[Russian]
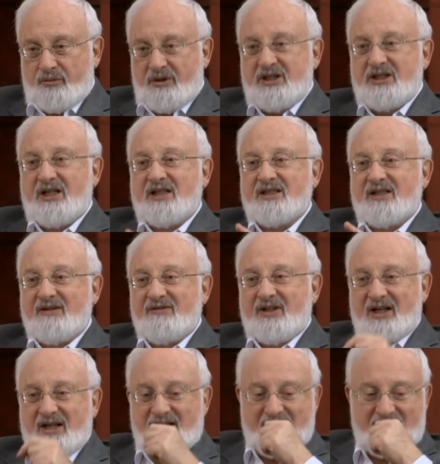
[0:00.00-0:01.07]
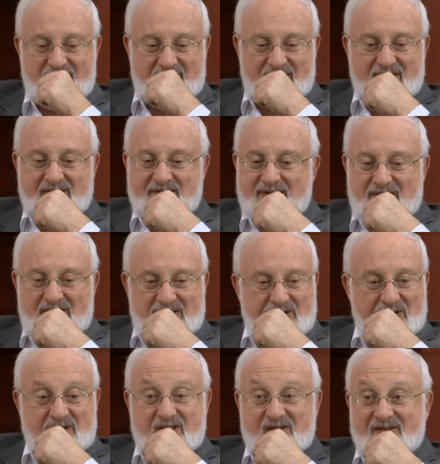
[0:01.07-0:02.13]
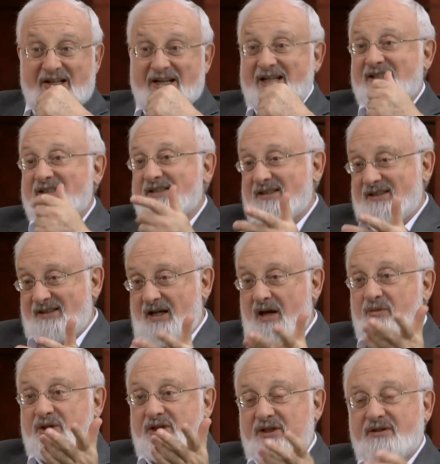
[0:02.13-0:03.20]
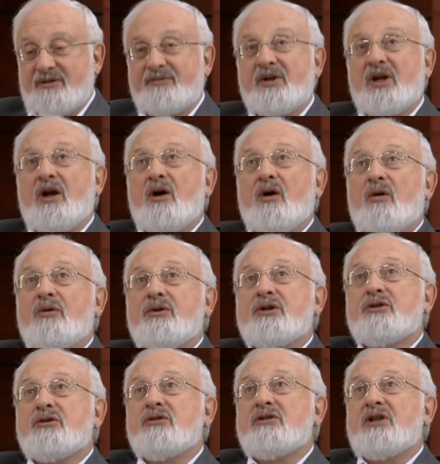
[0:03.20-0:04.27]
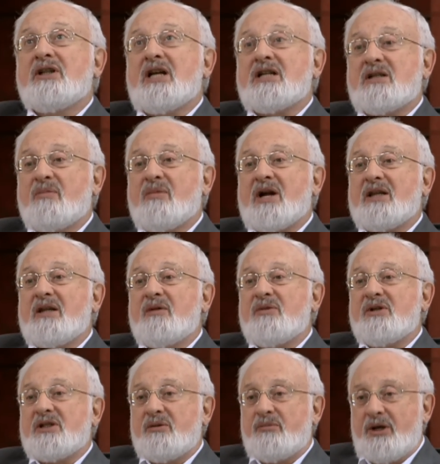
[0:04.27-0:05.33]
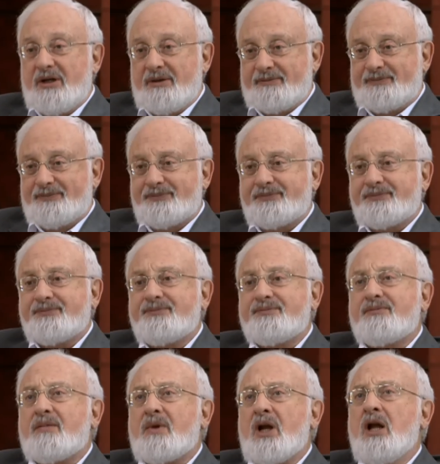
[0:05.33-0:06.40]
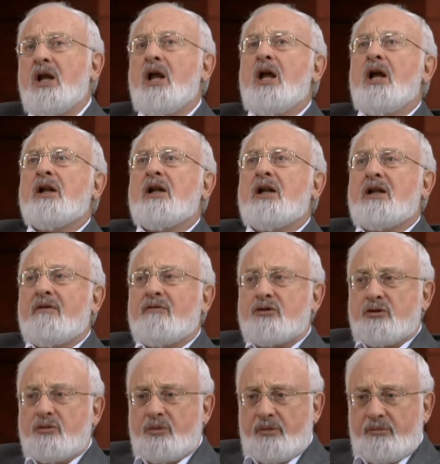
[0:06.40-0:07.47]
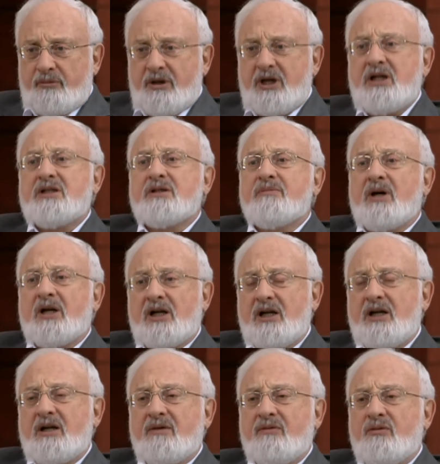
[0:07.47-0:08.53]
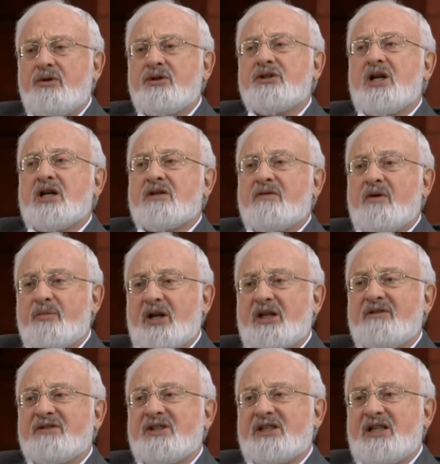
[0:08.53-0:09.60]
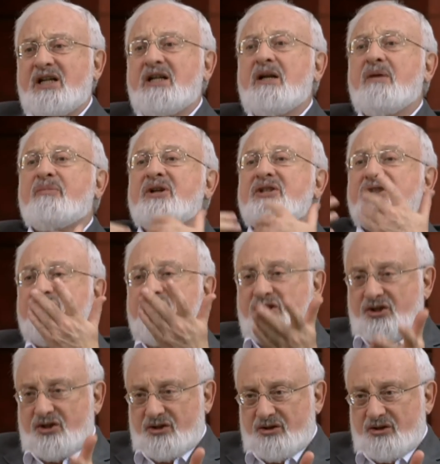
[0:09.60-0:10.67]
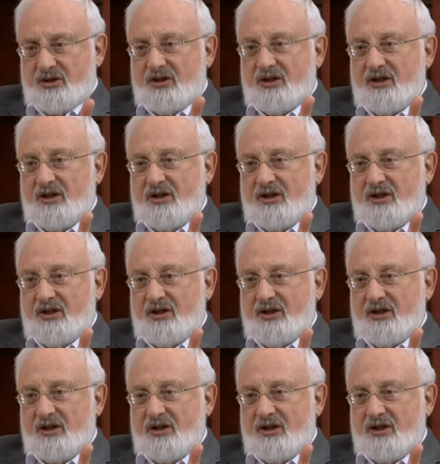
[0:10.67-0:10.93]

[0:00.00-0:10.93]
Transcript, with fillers: мысль основная, то есть творец, замысел, да. он и создал нас обратными себе – для того, чтобы мы смогли его из нашего обратного состояния постичь.